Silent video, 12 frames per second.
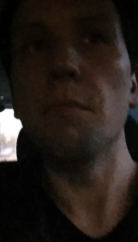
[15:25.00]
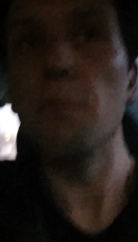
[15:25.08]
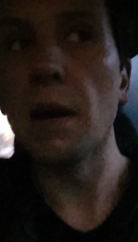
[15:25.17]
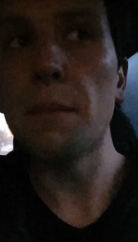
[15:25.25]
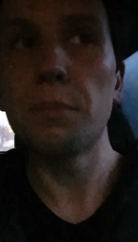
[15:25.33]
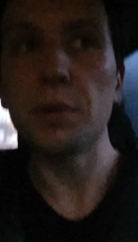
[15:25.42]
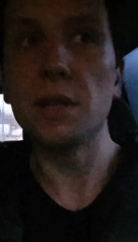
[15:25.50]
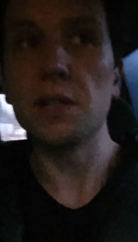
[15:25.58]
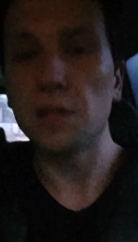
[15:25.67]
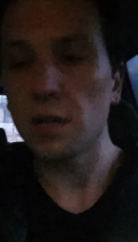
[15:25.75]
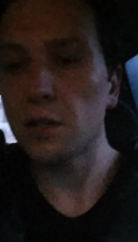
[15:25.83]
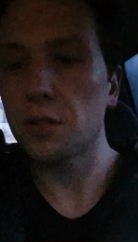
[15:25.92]
Mam
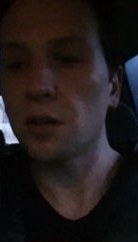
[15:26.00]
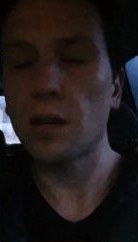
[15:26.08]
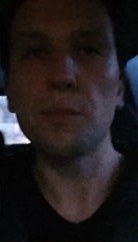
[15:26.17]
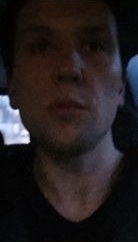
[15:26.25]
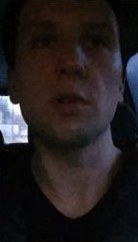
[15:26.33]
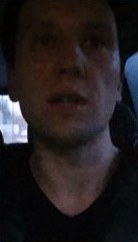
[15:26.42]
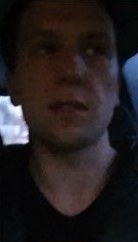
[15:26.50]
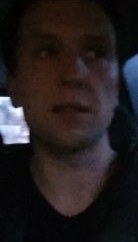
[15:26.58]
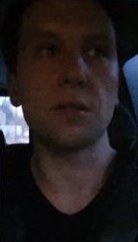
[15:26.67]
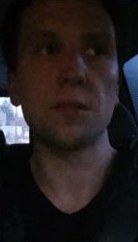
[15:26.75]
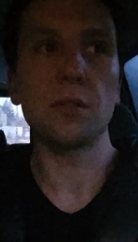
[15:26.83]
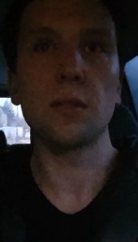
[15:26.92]
podejrzenie, że to
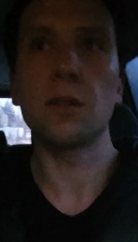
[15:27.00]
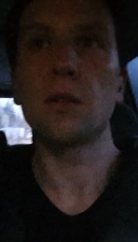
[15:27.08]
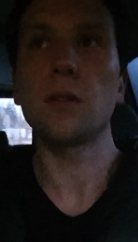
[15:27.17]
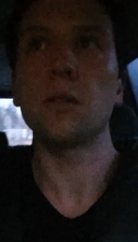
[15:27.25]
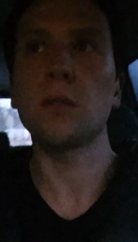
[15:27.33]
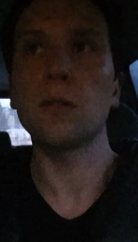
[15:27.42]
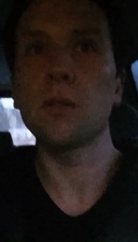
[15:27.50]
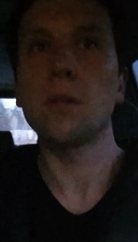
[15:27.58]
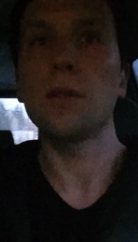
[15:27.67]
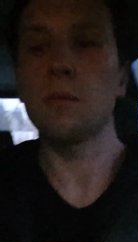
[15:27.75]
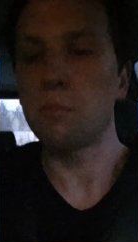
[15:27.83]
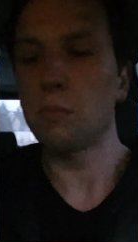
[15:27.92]
hamulec.
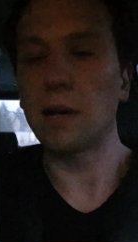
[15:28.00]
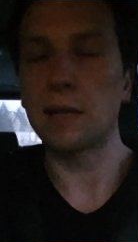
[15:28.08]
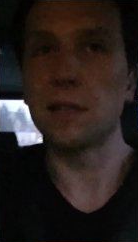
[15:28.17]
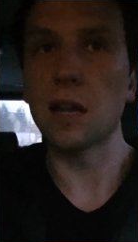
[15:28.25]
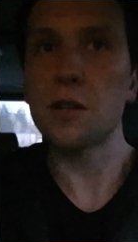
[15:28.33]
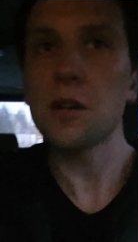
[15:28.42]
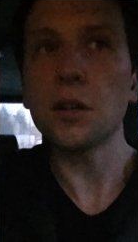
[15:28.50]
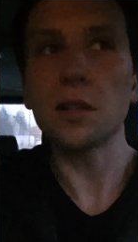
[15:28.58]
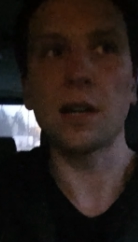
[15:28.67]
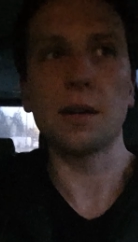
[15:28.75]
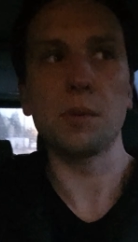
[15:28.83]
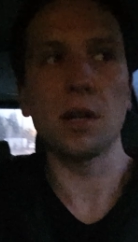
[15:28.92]
Bo jak
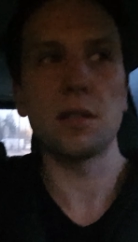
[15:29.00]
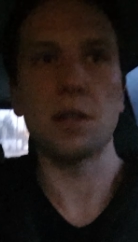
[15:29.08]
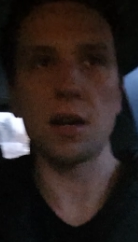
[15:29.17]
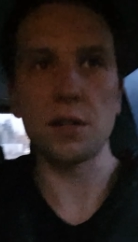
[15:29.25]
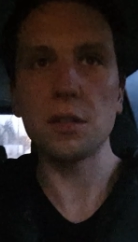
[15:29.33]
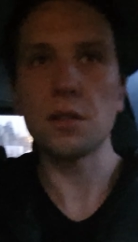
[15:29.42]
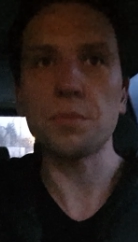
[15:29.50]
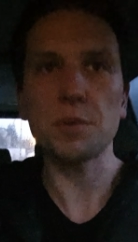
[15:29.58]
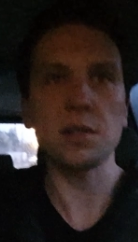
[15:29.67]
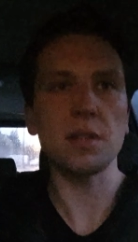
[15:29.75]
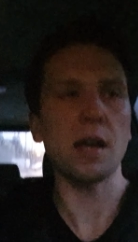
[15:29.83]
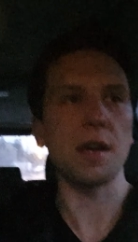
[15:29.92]
zaciągnę hamulec ręczy, to
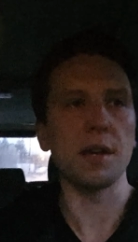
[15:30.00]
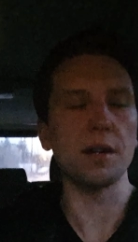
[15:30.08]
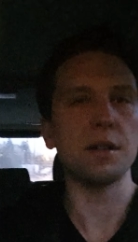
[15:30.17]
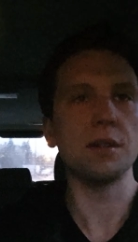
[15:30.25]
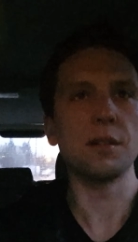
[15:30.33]
przestaje.